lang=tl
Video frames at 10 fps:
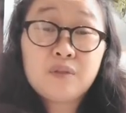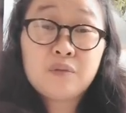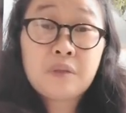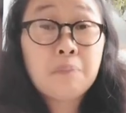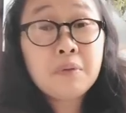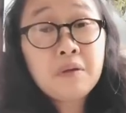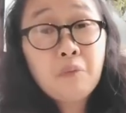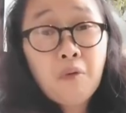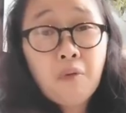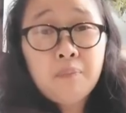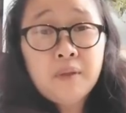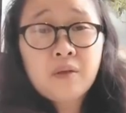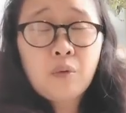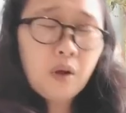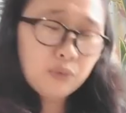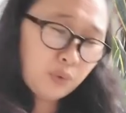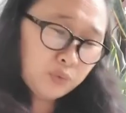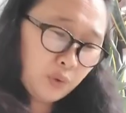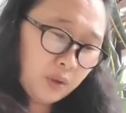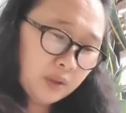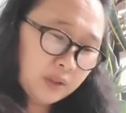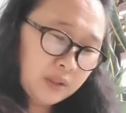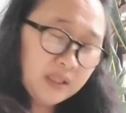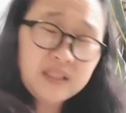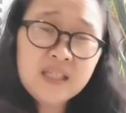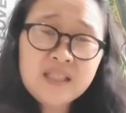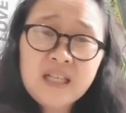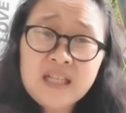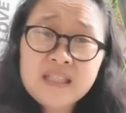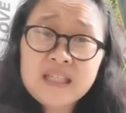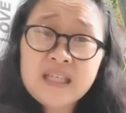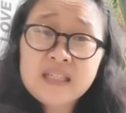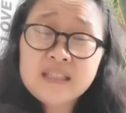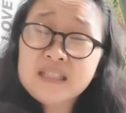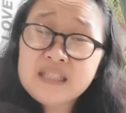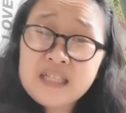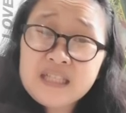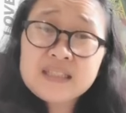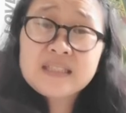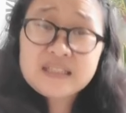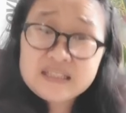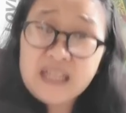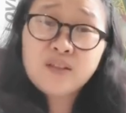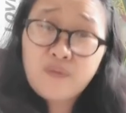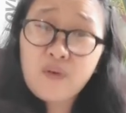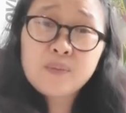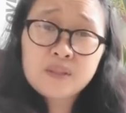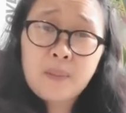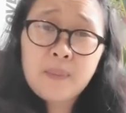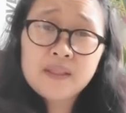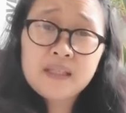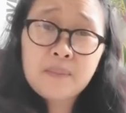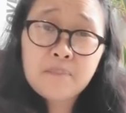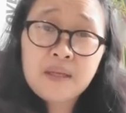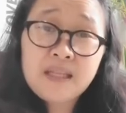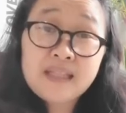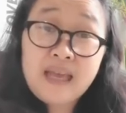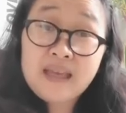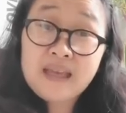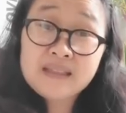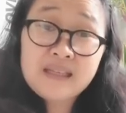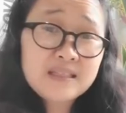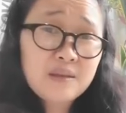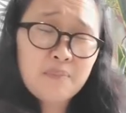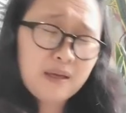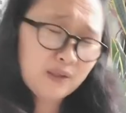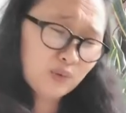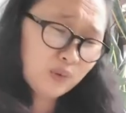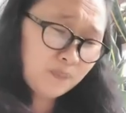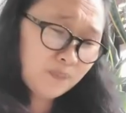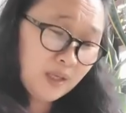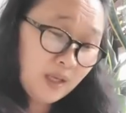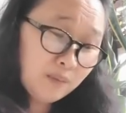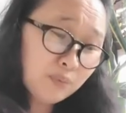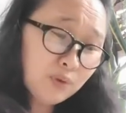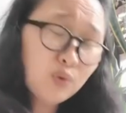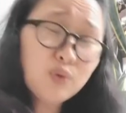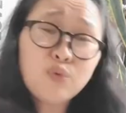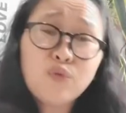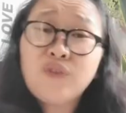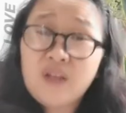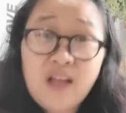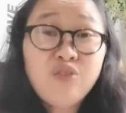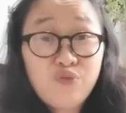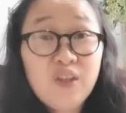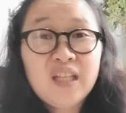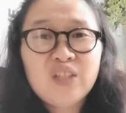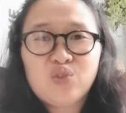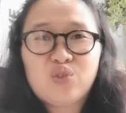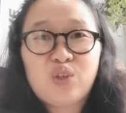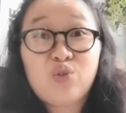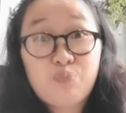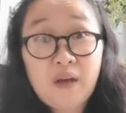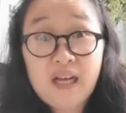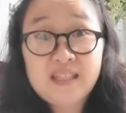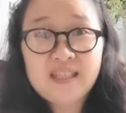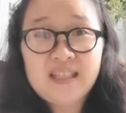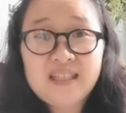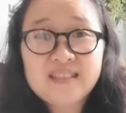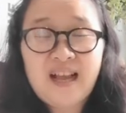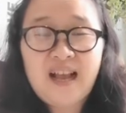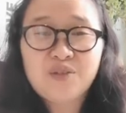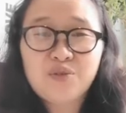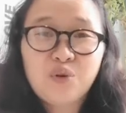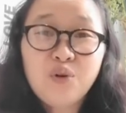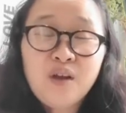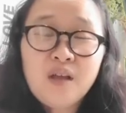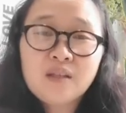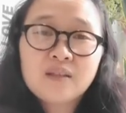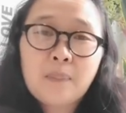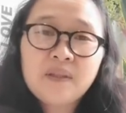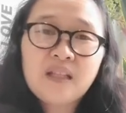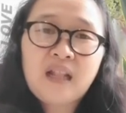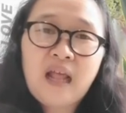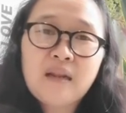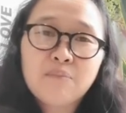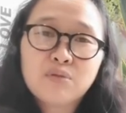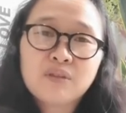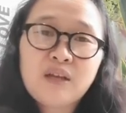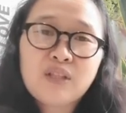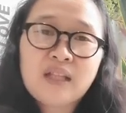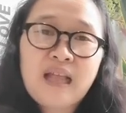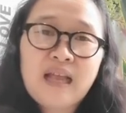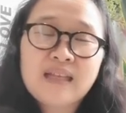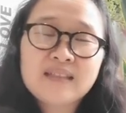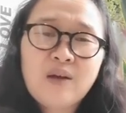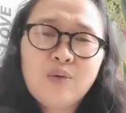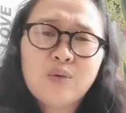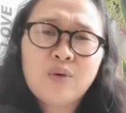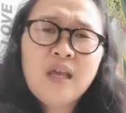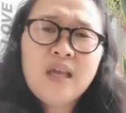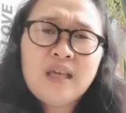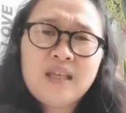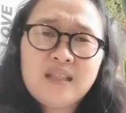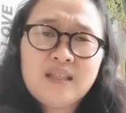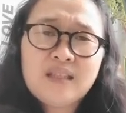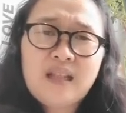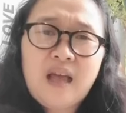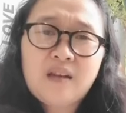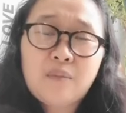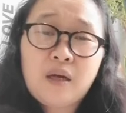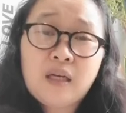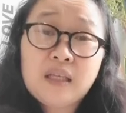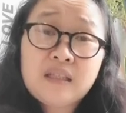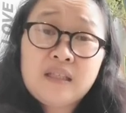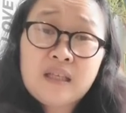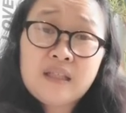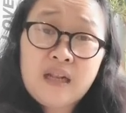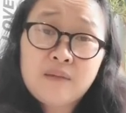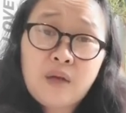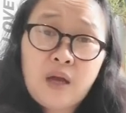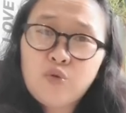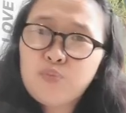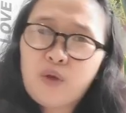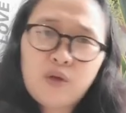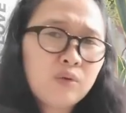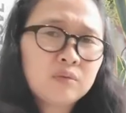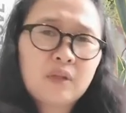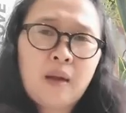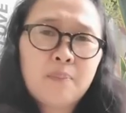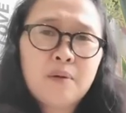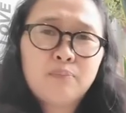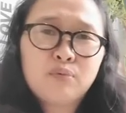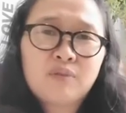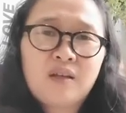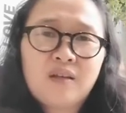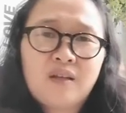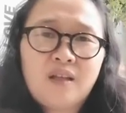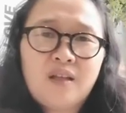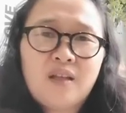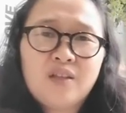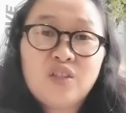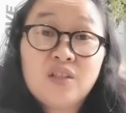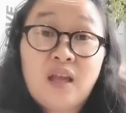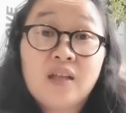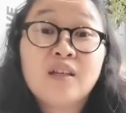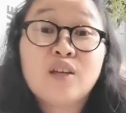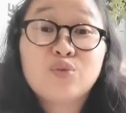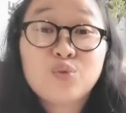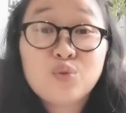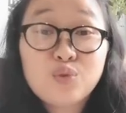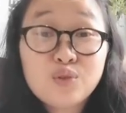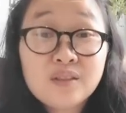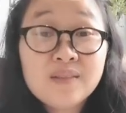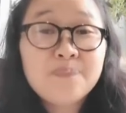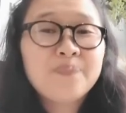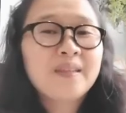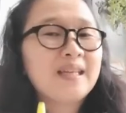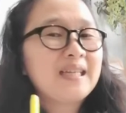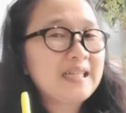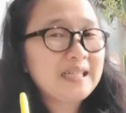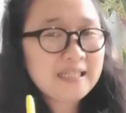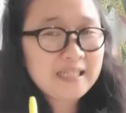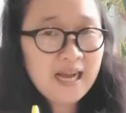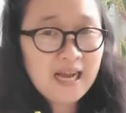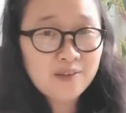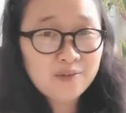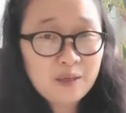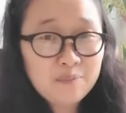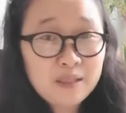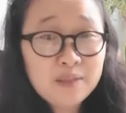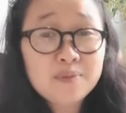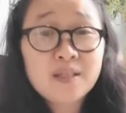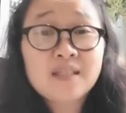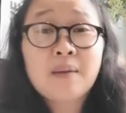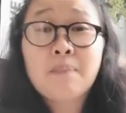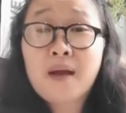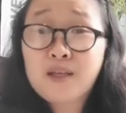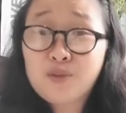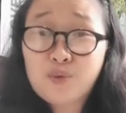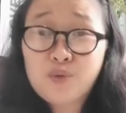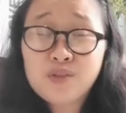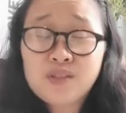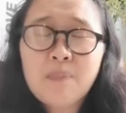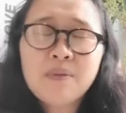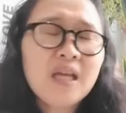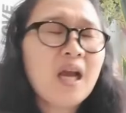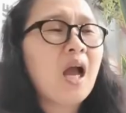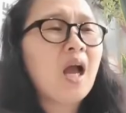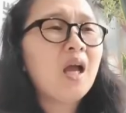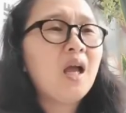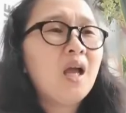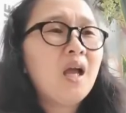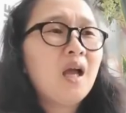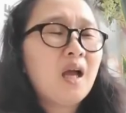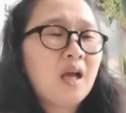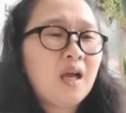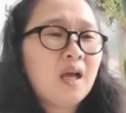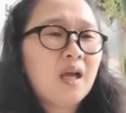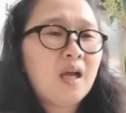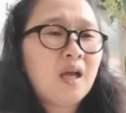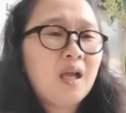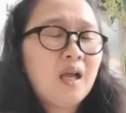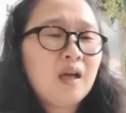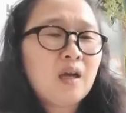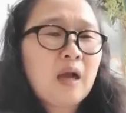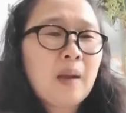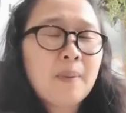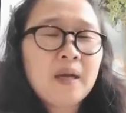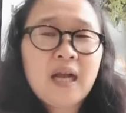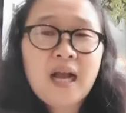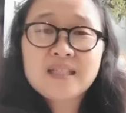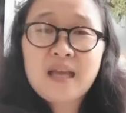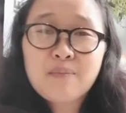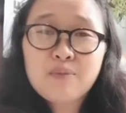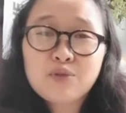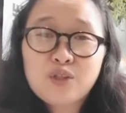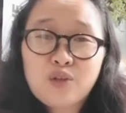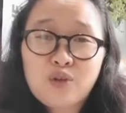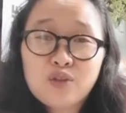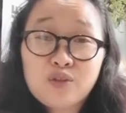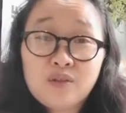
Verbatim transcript: syempre nag-obey kung ano-ano ang hindi sila naging hindi sila stand firm sa pananampalataya nila sa Panginoon. Pero imo ano feeling niyo siguro pagka nag-iisa kayo no? Dapat nanlalambot na, nanlalataw, hindi na nila alam ang hindi niya na alam gagawin pero ang tapang po talaga ni Elijah dahil ganoon kaal kabilib siya sa Panginoon. Sabi niya nga uh, kapag kakasama mo si Lord,